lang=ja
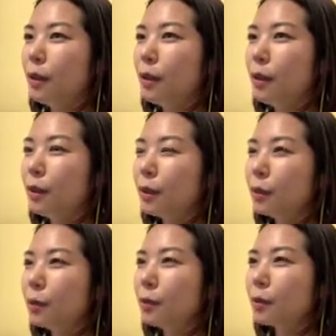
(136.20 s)
生えて
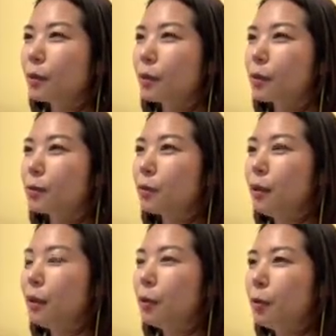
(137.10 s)
るような気がする
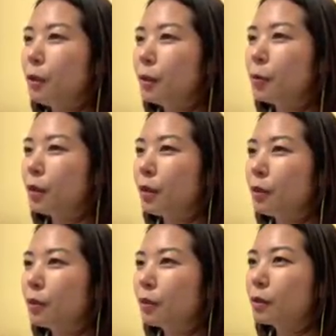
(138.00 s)
な。こんなんとか
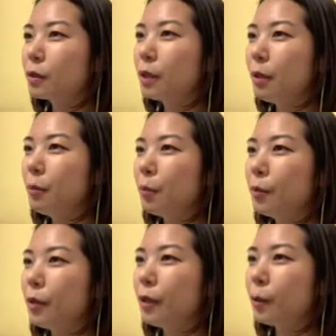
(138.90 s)
知らんも
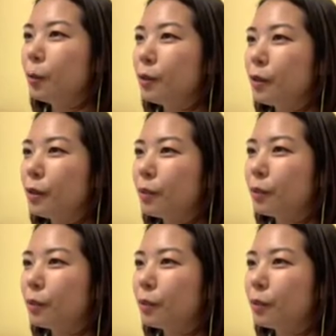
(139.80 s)
んね。これなんや、